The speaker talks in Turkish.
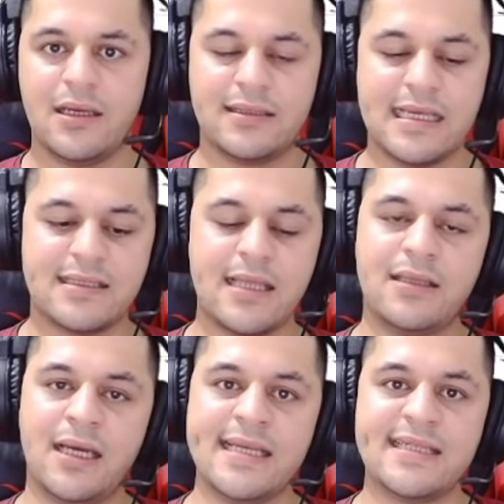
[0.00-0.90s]
Destan
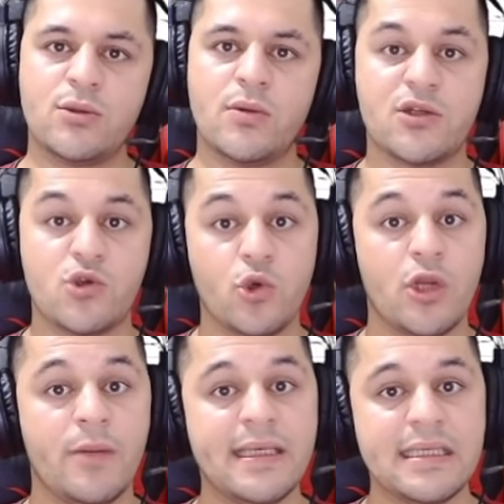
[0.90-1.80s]
dahil eski sorulara çok
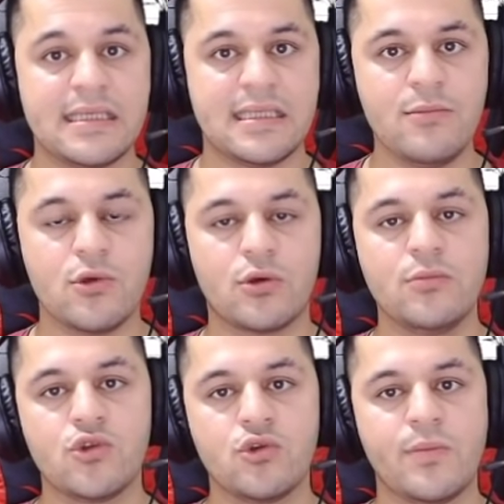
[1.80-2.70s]
yönelmek
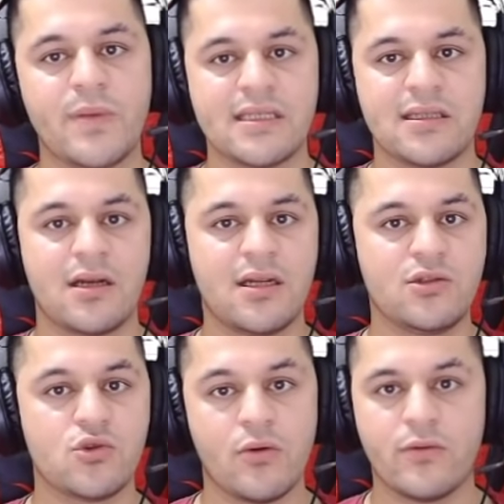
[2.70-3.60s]
istemiyorum. Çünkü
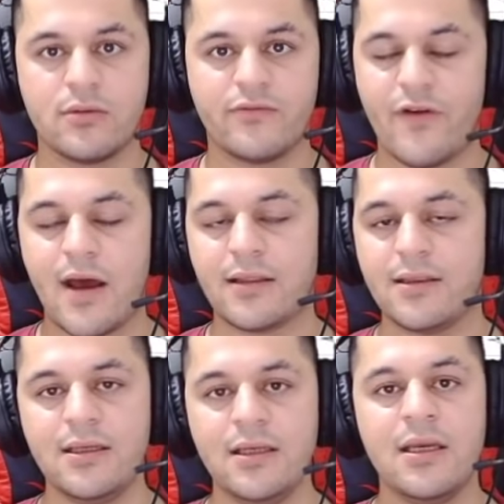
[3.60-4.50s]
piyasaları çok
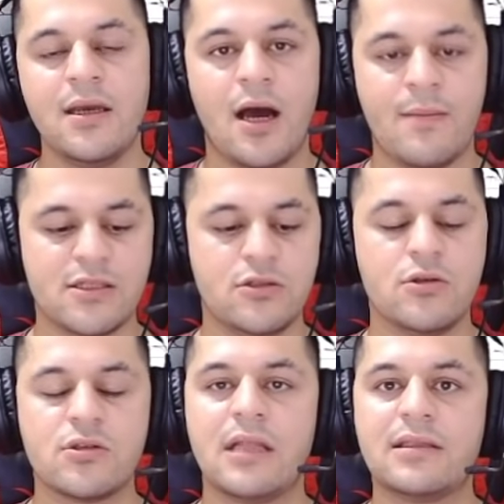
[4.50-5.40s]
farklı. Ama
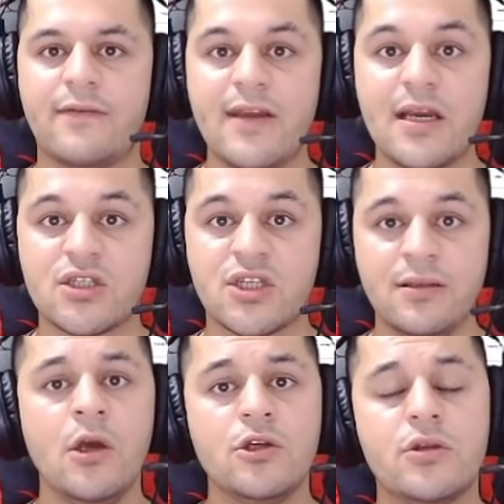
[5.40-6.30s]
Sirius Altar Vega
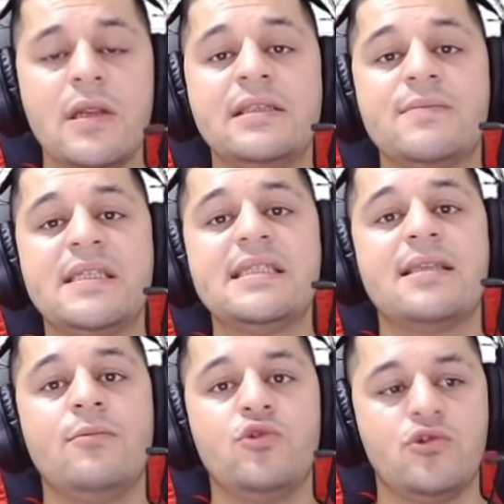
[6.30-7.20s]
için söylediğim
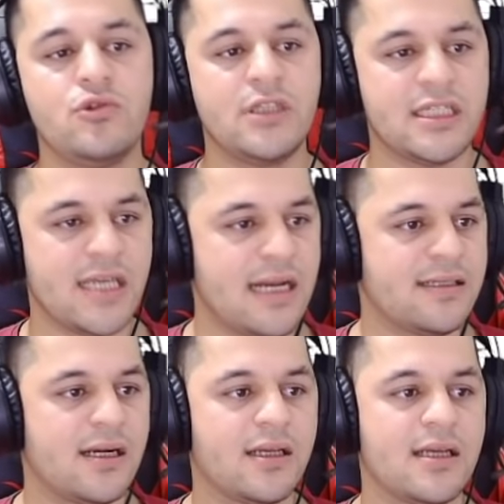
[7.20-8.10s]
sistem %100
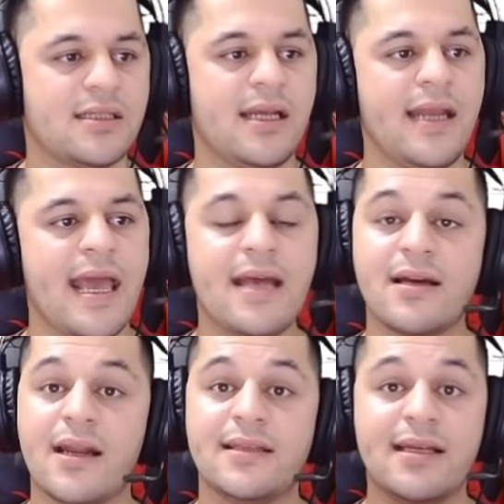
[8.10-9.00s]
geçerlidir arkadaşlar. Eğer
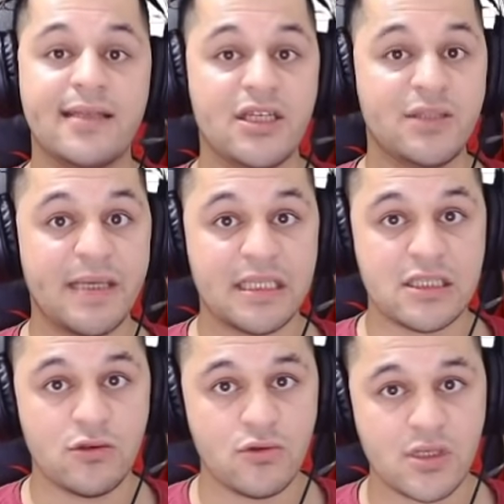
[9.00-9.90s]
karakter değiştirmek
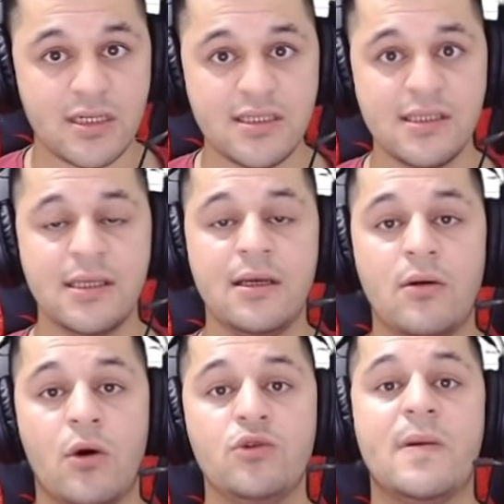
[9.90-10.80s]
istiyorsanız
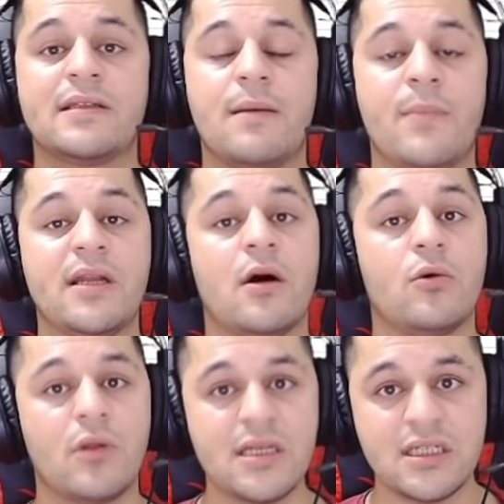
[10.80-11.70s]
o numaradan bana
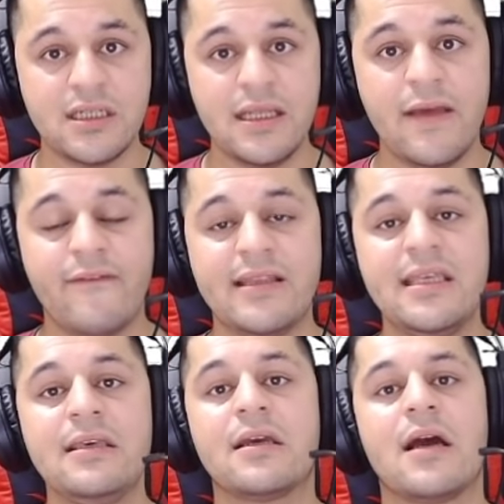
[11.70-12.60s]
ulaşın ve
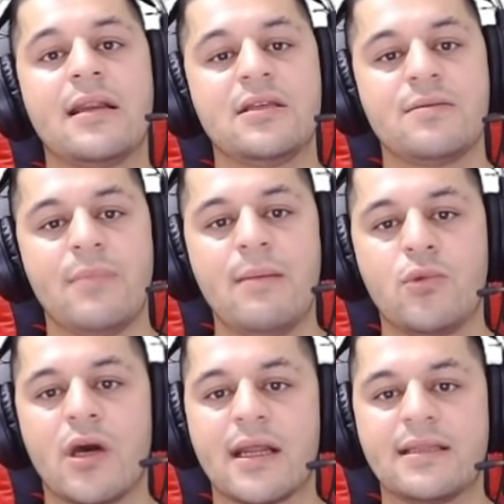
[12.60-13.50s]
deyin ki kardeşim ben
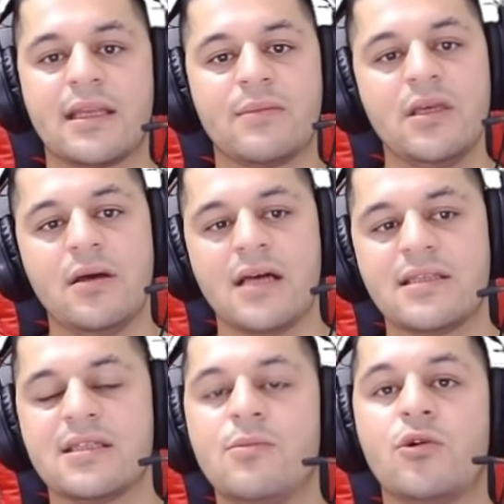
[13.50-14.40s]
bu karakterimi
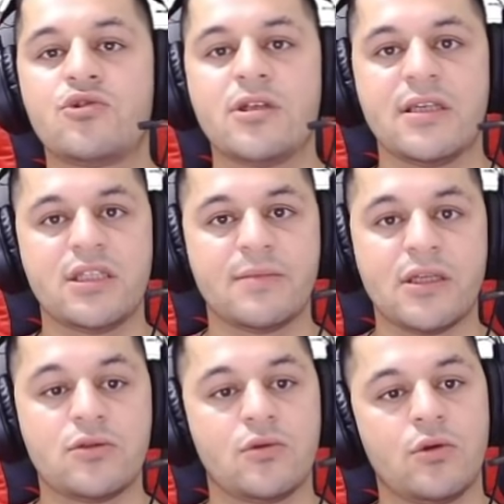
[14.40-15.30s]
asasımı okçuya
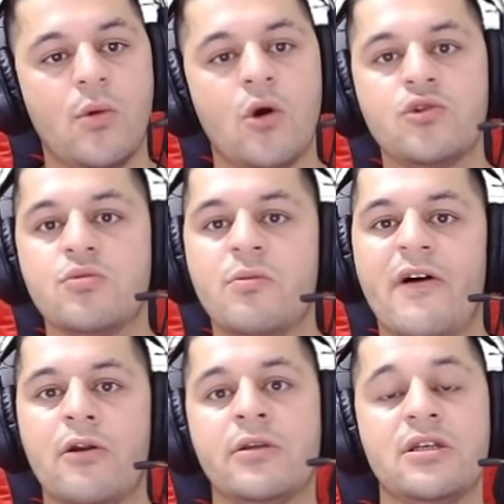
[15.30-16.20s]
değiştirmek istiyorum. Okçumu
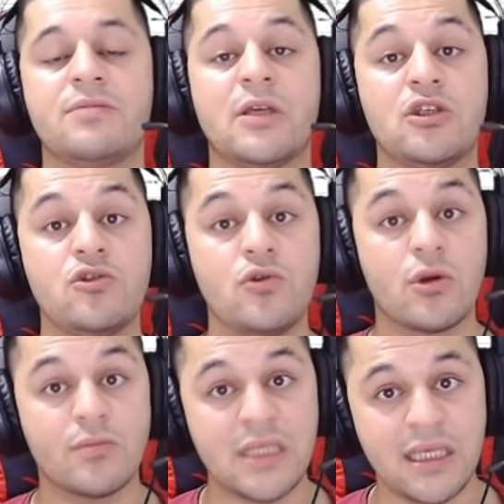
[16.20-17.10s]
warrior değiştirmek
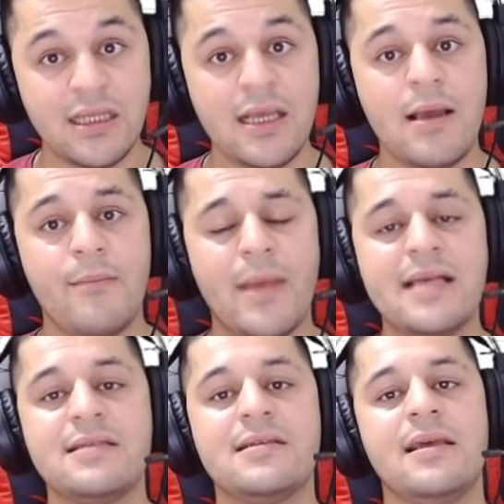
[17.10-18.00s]
istiyorum deyin.
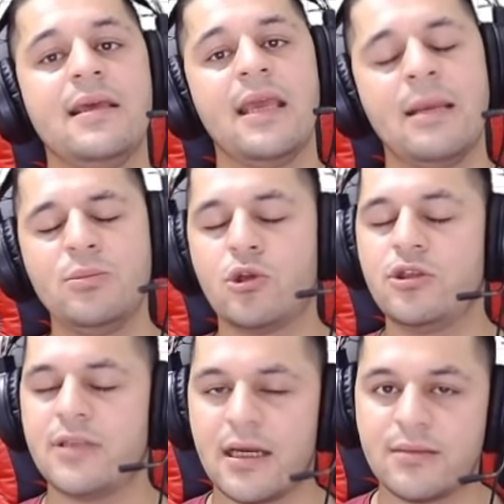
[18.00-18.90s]
Ben size emin olun
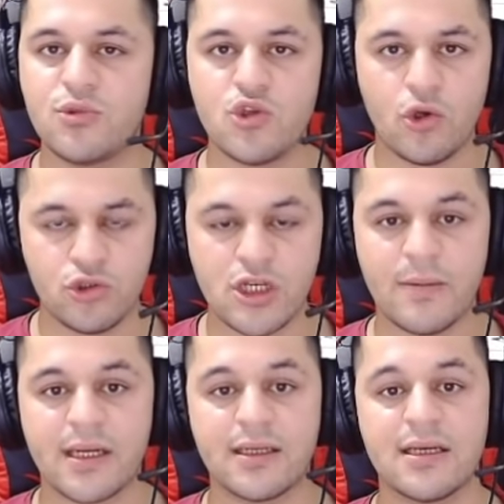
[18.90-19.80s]
yardımcı
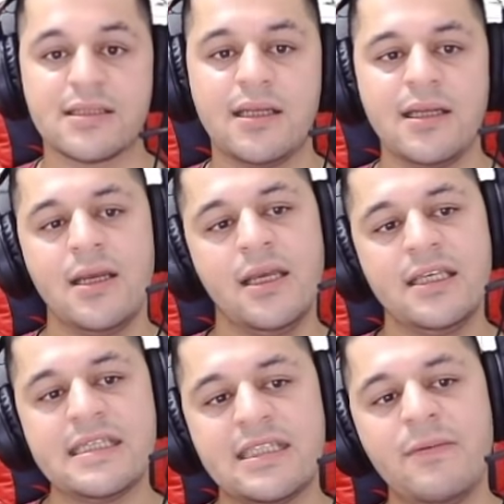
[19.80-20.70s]
olacağım arkadaşlar.
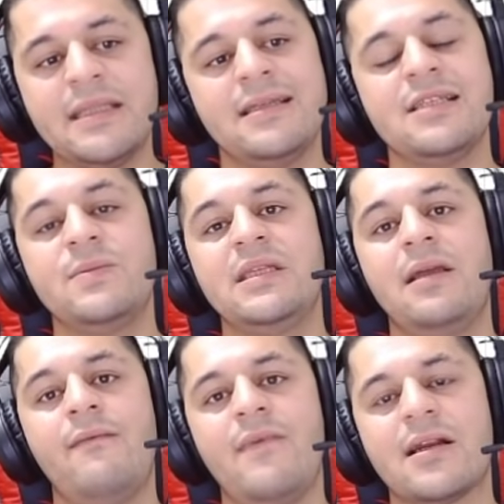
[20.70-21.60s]
İstemediğiniz bir
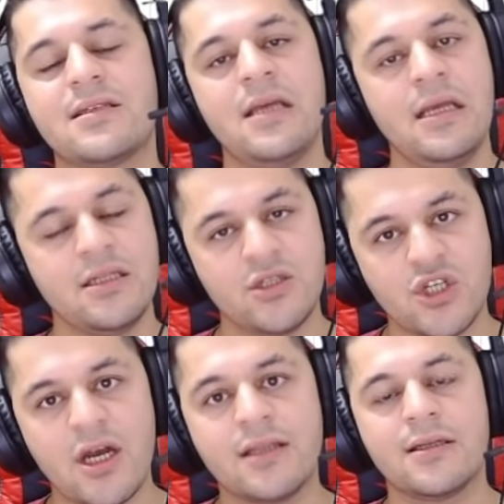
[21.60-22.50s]
item varsa
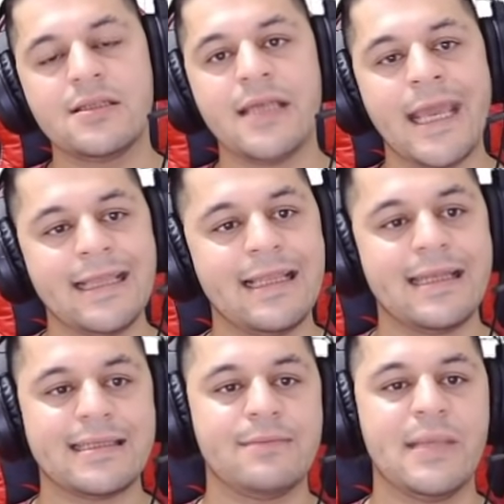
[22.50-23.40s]
çıkartırız
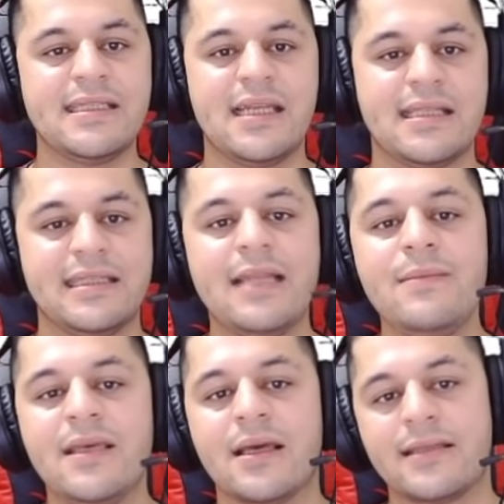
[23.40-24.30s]
ekleriz. Mesela
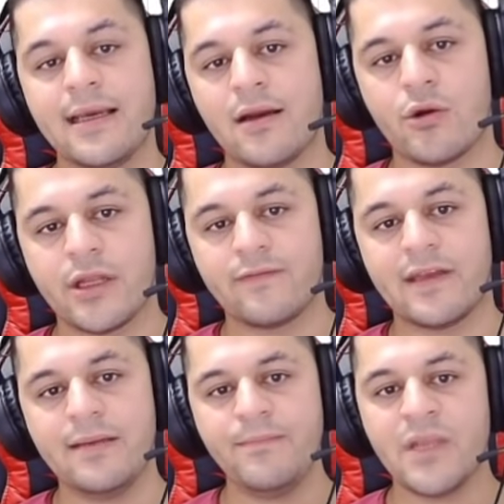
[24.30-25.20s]
diyelim ki tekrar örnek
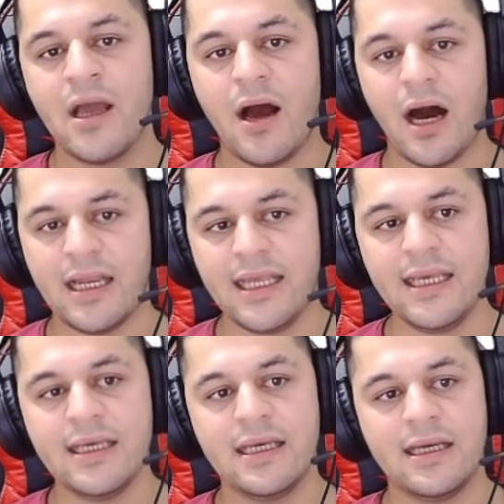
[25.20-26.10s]
vereyim.
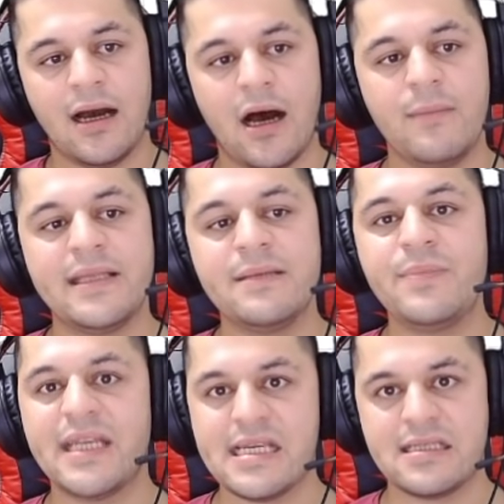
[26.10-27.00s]
Ali Ahmet'in
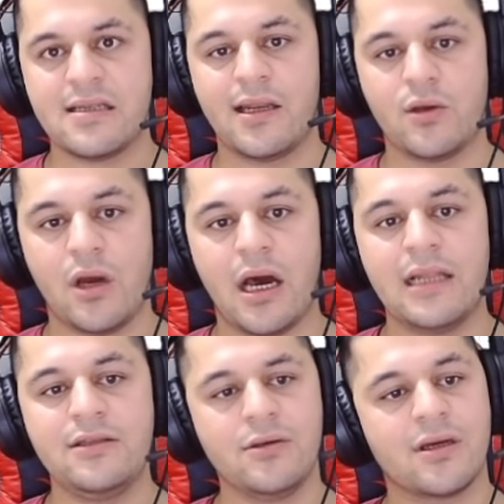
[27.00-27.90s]
presini alıyor.
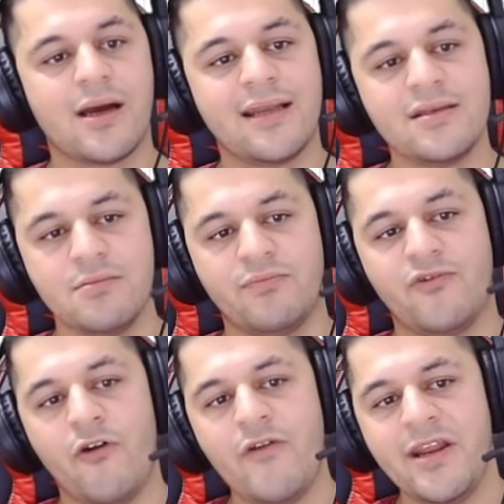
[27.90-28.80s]
Ali diyor ki kardeşim
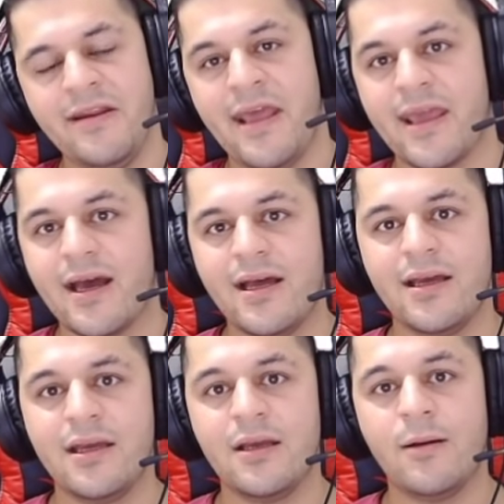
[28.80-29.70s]
favorin ne ya?
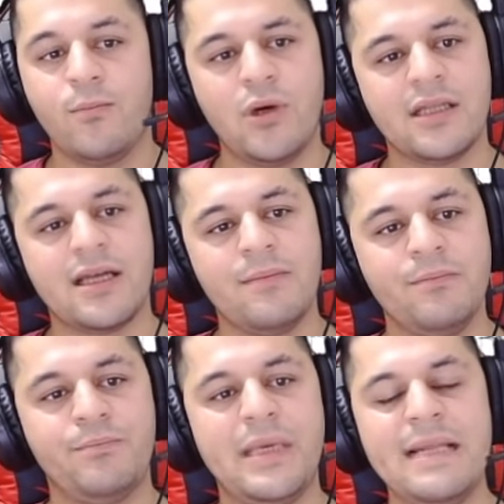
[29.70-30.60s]
Bu adam
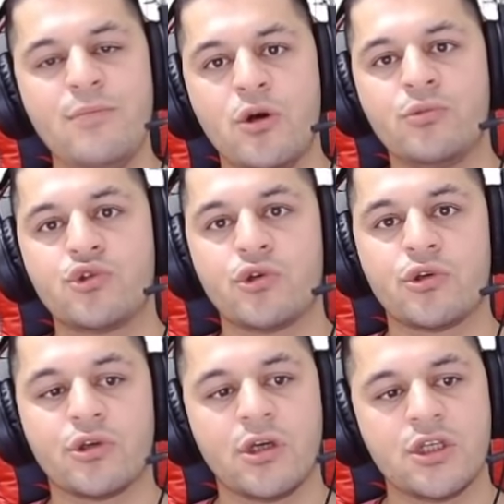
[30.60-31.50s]
bilmiyormuş
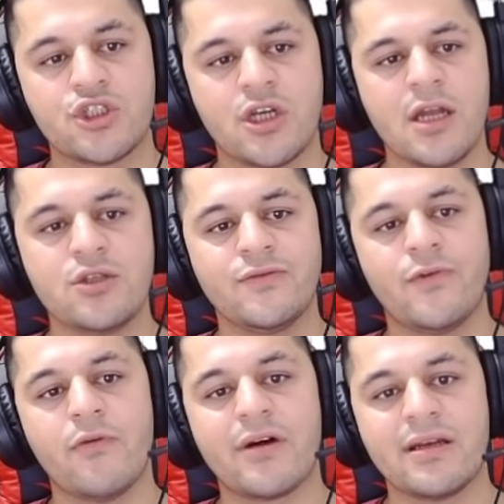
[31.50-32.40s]
oyunu. Çıkart şu
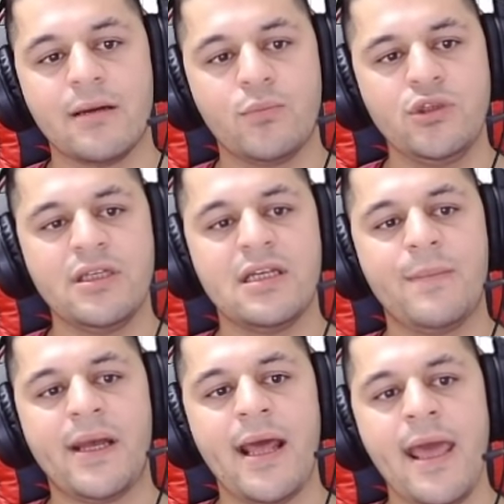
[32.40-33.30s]
favorini. Bunun
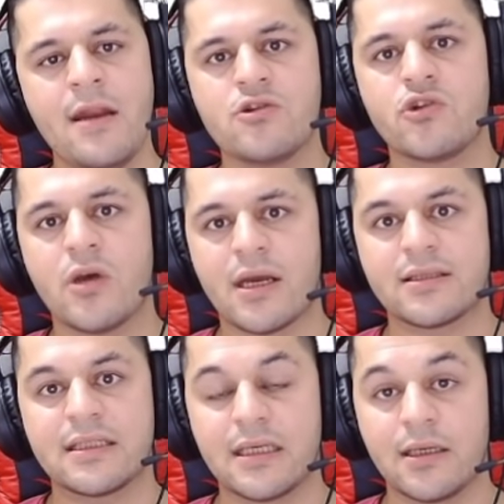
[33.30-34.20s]
yerine bana Heros koy
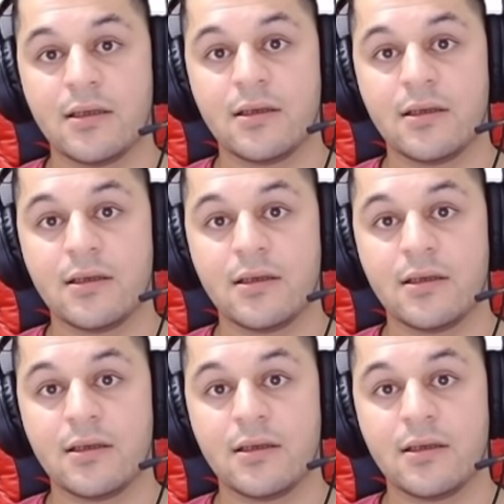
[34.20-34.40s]
artık ki.